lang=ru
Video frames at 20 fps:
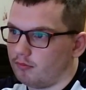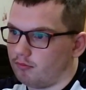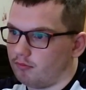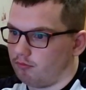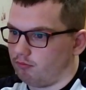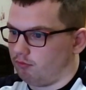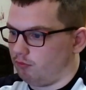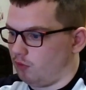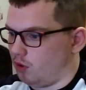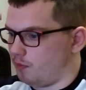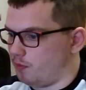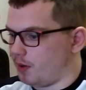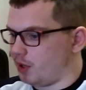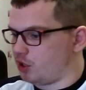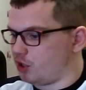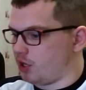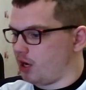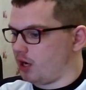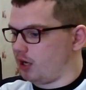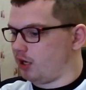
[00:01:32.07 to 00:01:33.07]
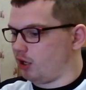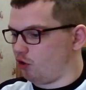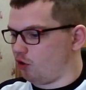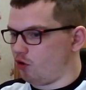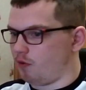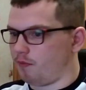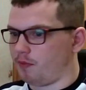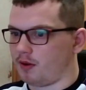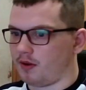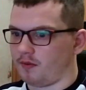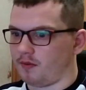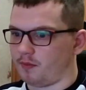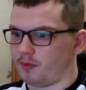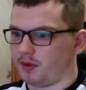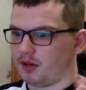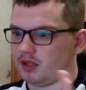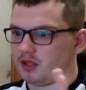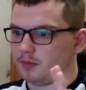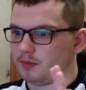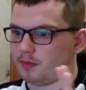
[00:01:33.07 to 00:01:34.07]
небольшая коробка, в
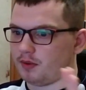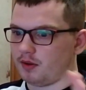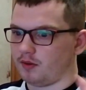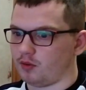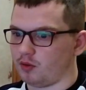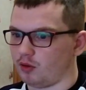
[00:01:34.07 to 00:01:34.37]
принципе все